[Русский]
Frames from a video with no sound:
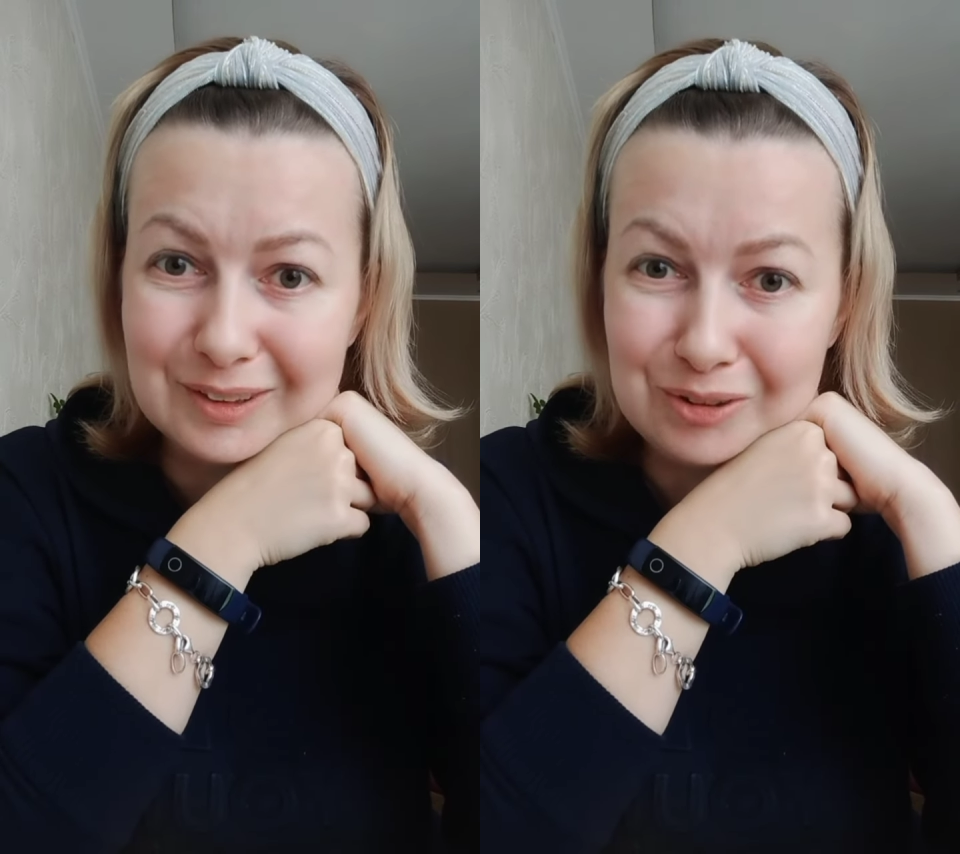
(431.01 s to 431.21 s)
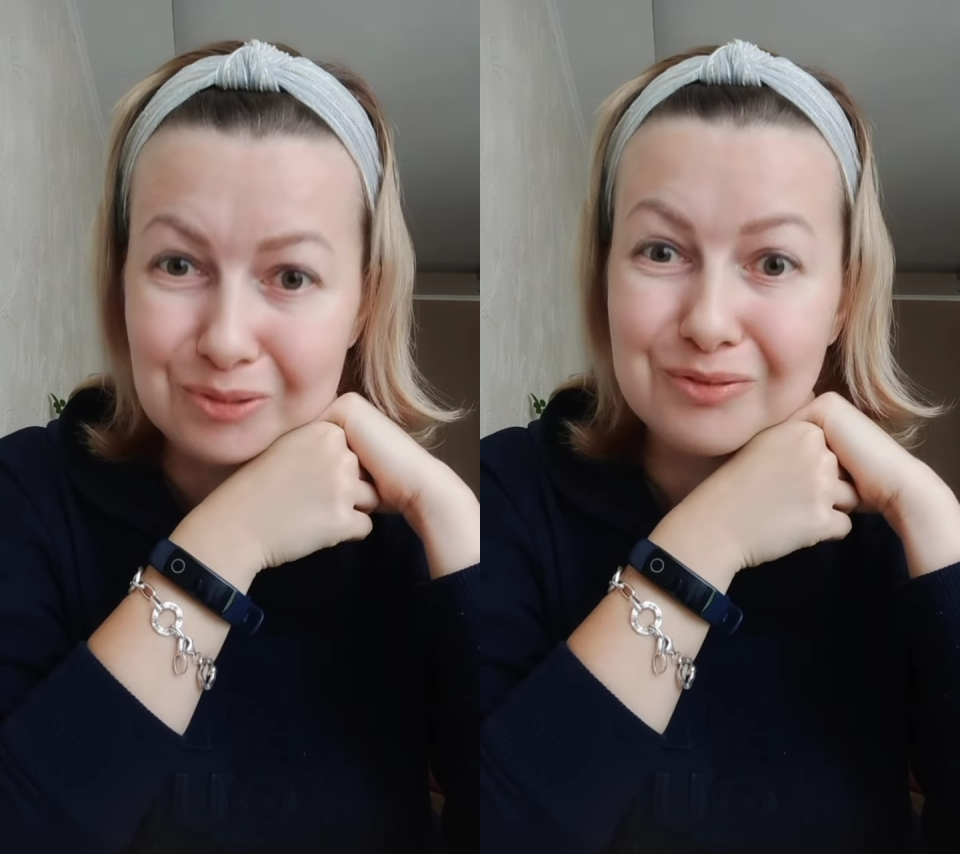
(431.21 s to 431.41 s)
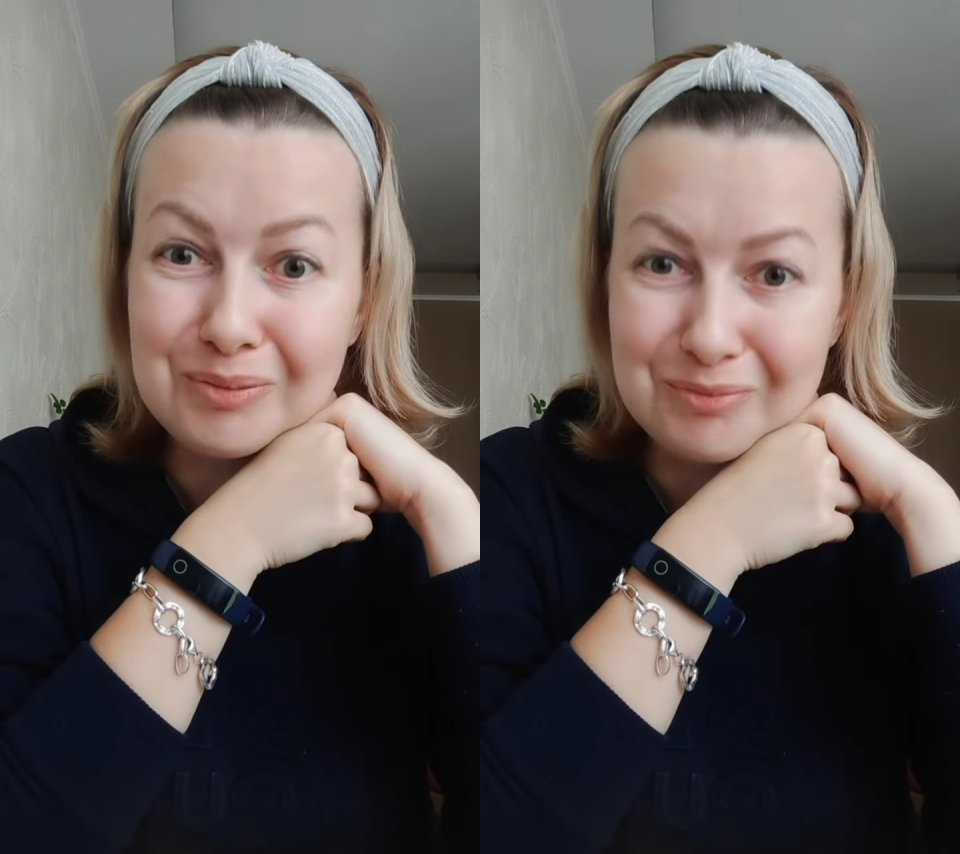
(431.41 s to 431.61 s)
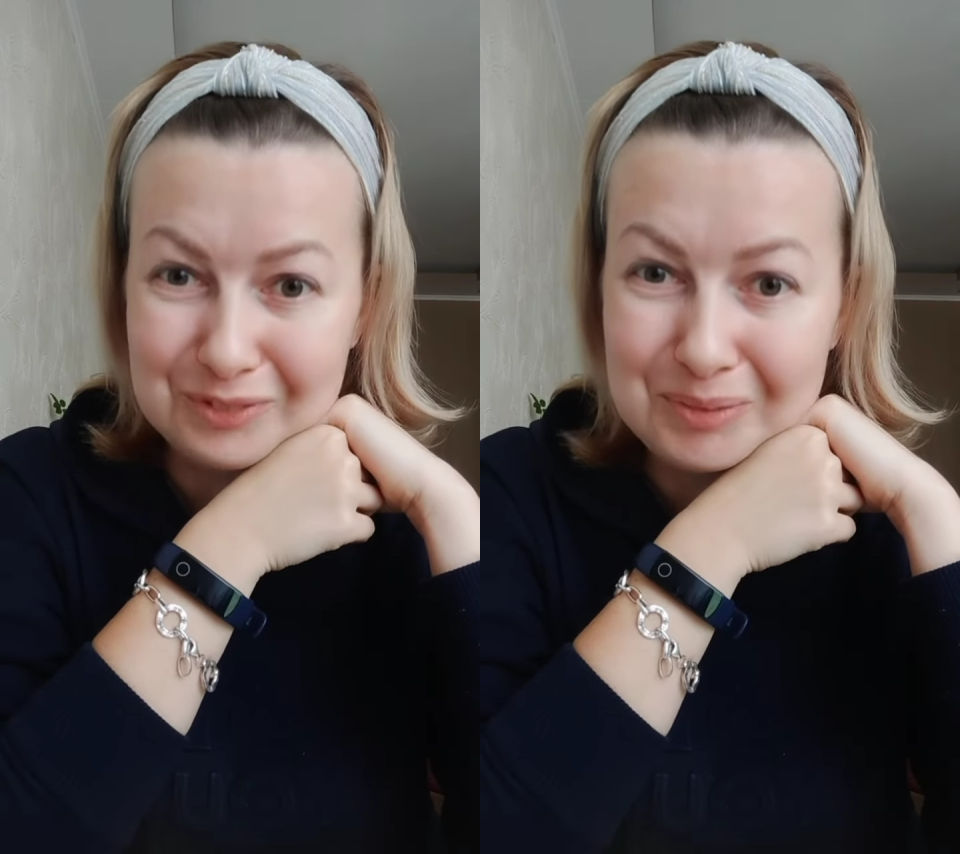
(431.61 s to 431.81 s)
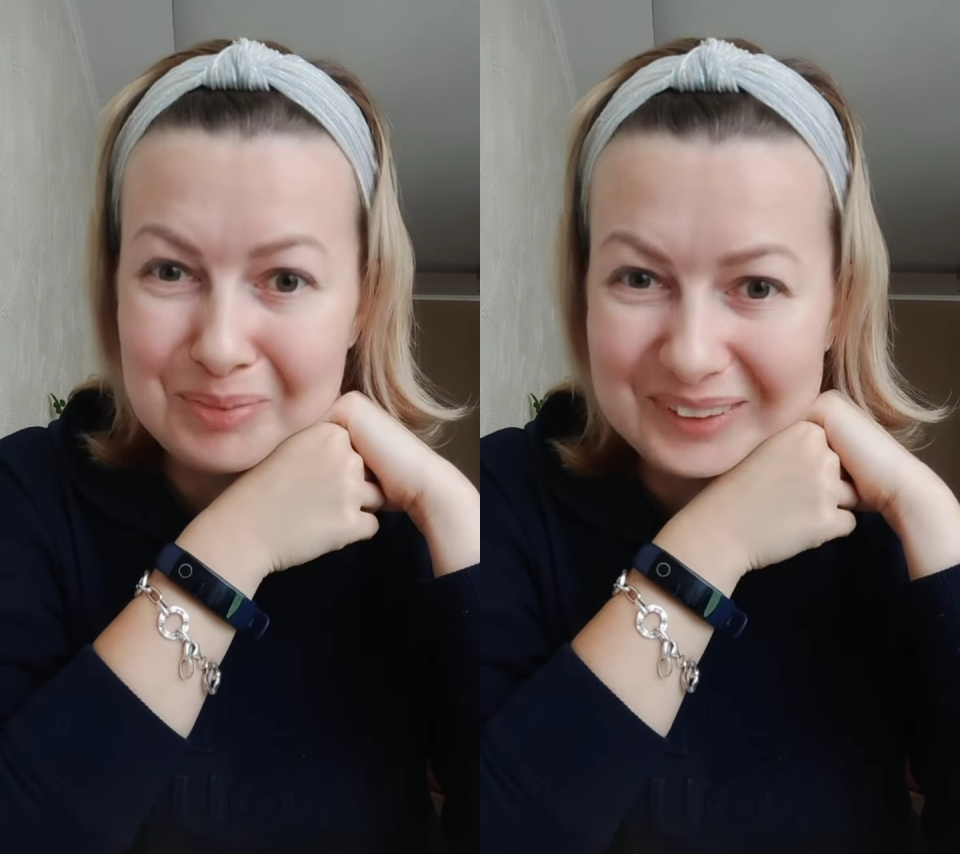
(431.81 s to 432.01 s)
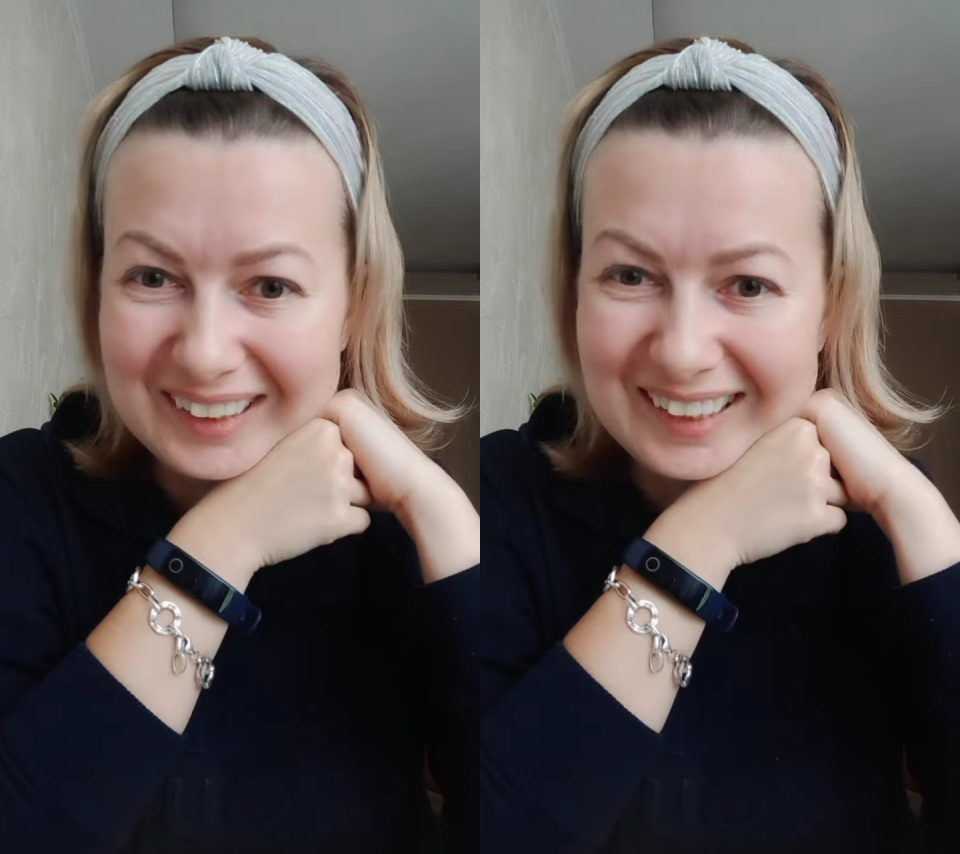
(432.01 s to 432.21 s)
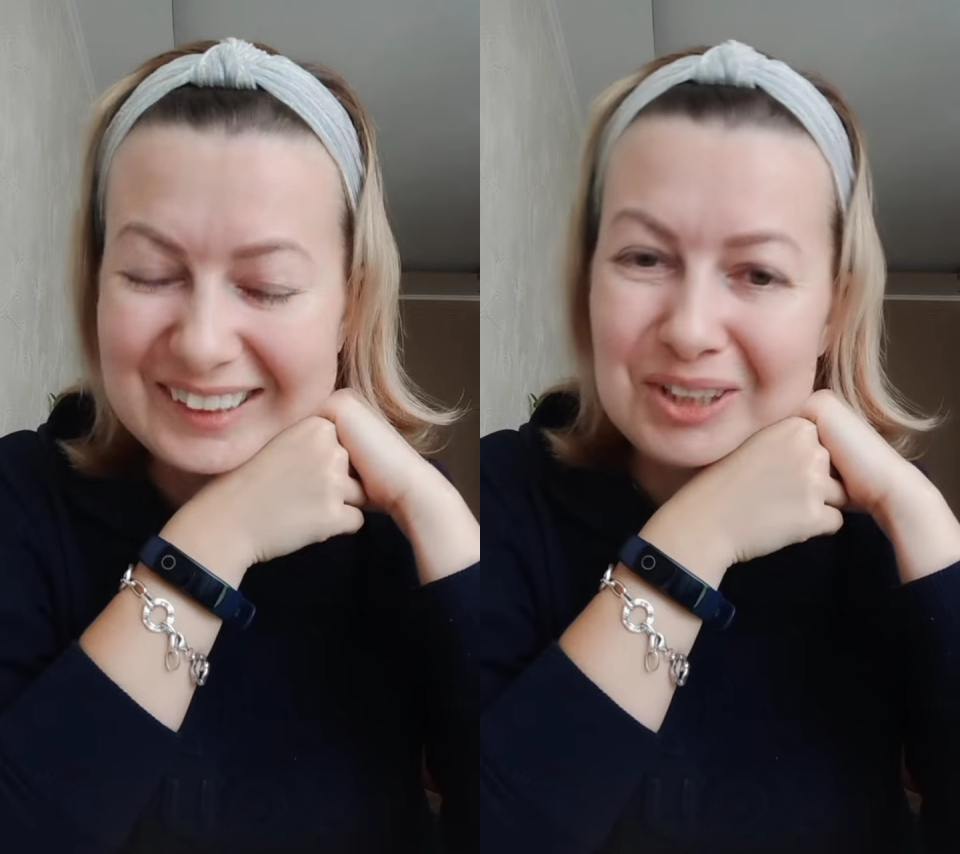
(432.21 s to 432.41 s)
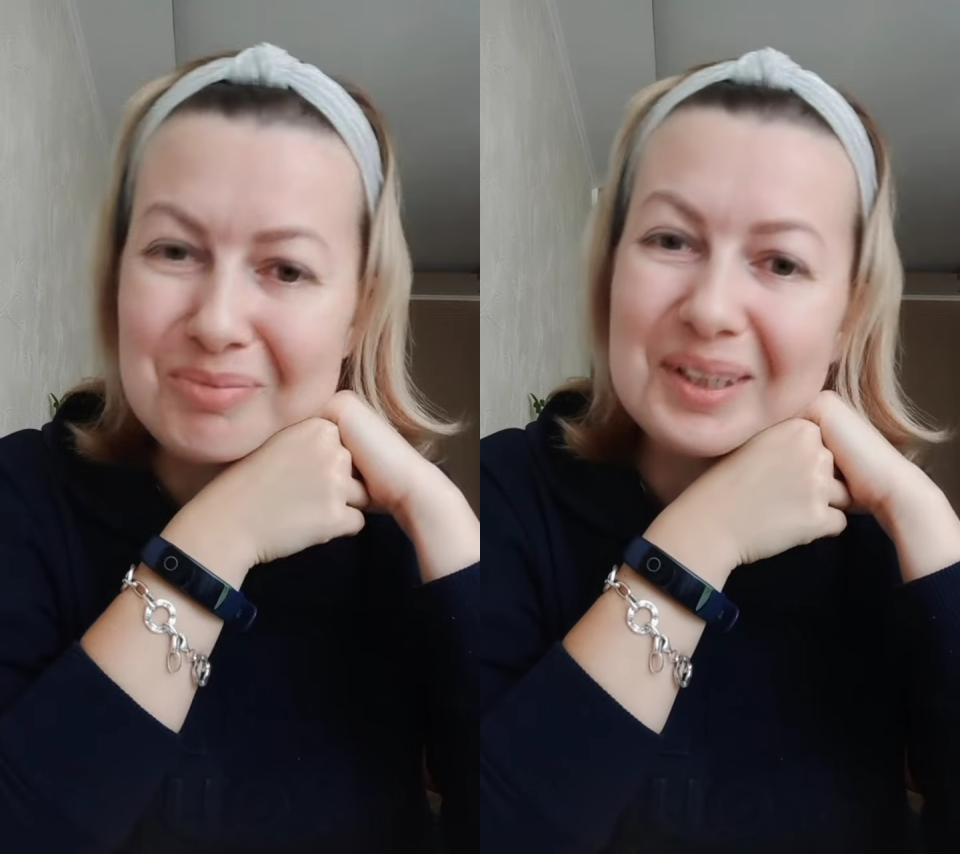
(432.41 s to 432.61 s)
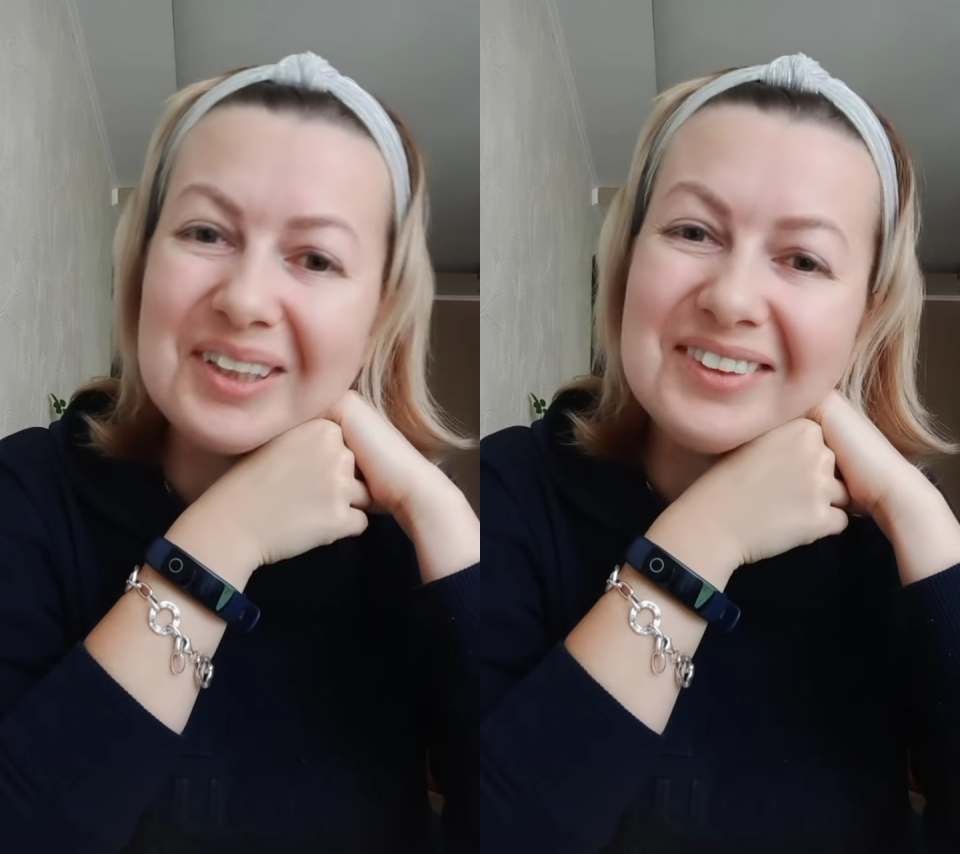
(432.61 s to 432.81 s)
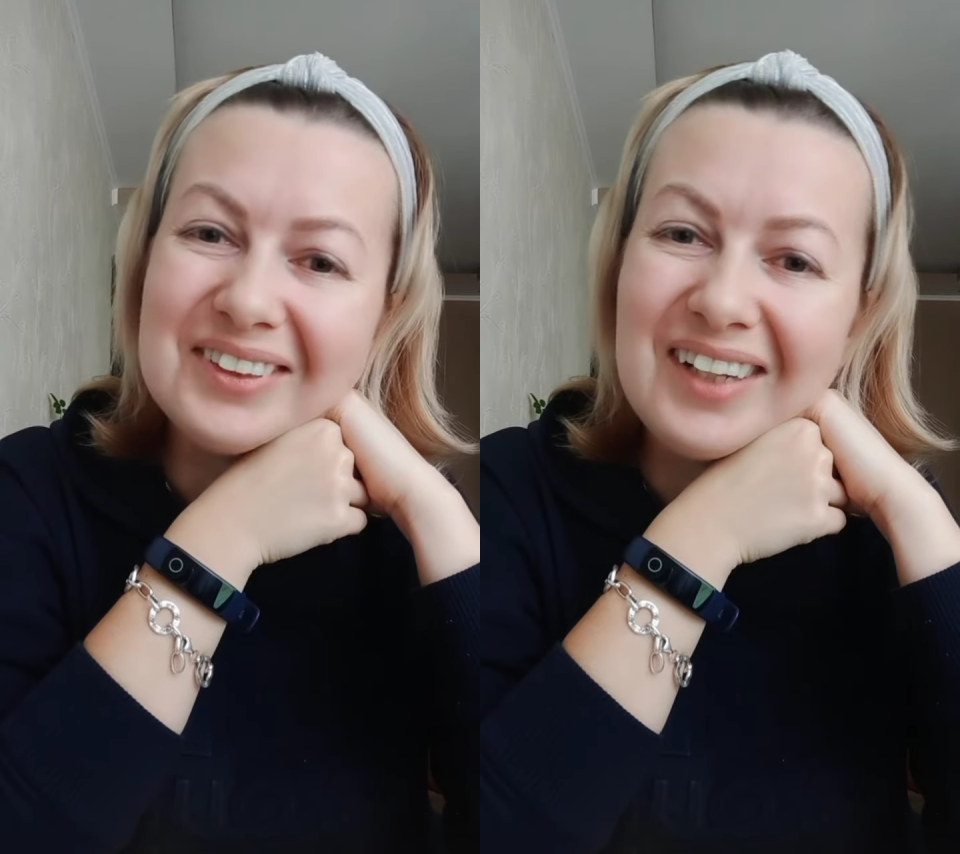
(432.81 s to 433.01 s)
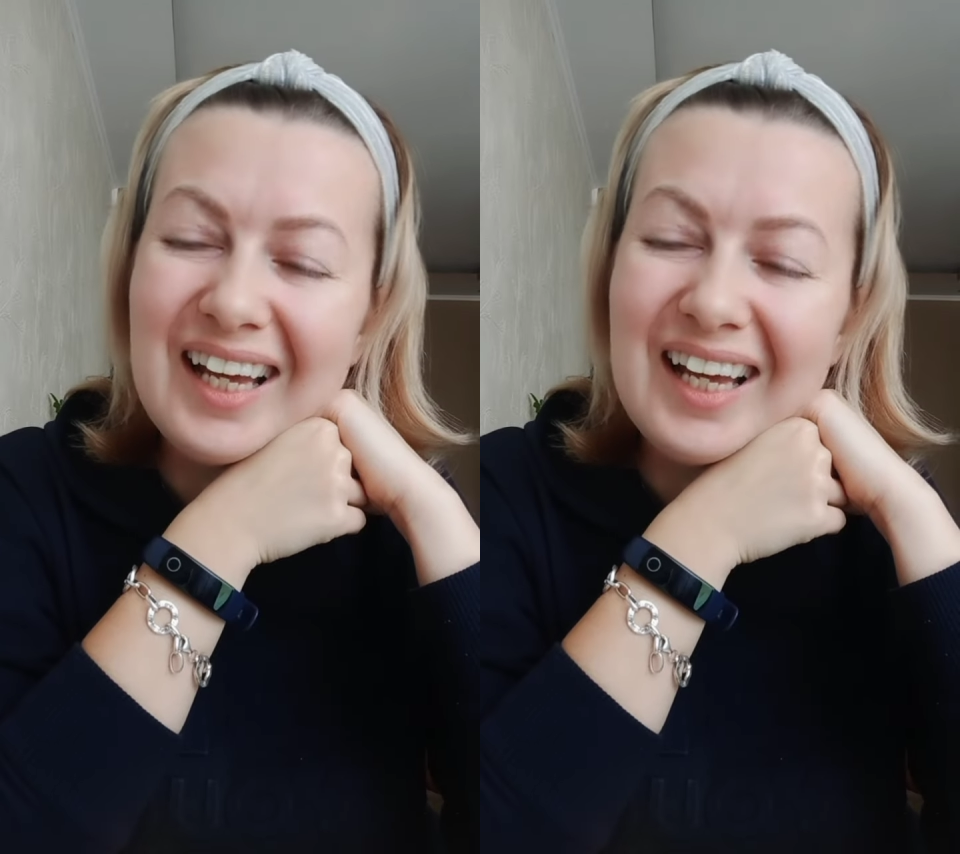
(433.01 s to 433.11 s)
Ну, вы, вы поняли, о чем я говорю.